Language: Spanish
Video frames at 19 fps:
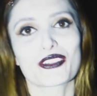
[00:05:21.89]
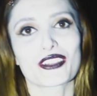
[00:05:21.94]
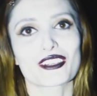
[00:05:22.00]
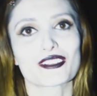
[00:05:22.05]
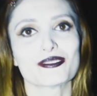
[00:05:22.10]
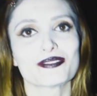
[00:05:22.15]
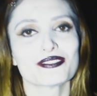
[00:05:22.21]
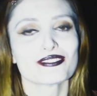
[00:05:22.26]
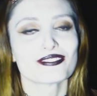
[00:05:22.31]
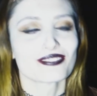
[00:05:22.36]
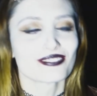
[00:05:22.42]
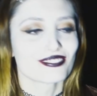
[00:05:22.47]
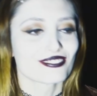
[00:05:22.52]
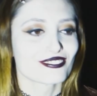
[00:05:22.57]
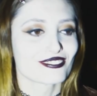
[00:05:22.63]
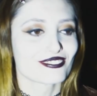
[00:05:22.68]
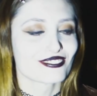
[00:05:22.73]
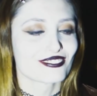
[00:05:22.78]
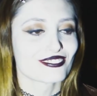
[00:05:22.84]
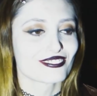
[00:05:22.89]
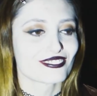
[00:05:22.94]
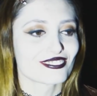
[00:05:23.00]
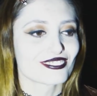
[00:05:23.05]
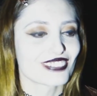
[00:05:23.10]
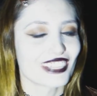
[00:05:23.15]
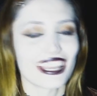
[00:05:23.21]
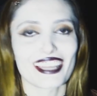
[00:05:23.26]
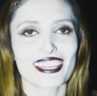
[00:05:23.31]
sí,
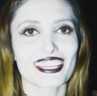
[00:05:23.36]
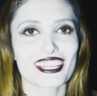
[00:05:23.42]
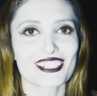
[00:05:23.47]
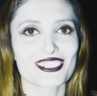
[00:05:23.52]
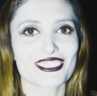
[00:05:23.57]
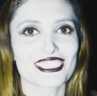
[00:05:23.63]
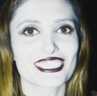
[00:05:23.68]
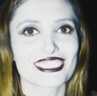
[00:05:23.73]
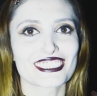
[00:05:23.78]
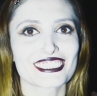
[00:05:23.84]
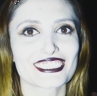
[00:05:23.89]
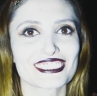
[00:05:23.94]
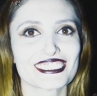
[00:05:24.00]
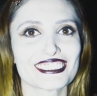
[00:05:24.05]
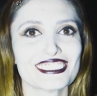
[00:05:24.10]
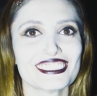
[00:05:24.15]
ay, qué cosas.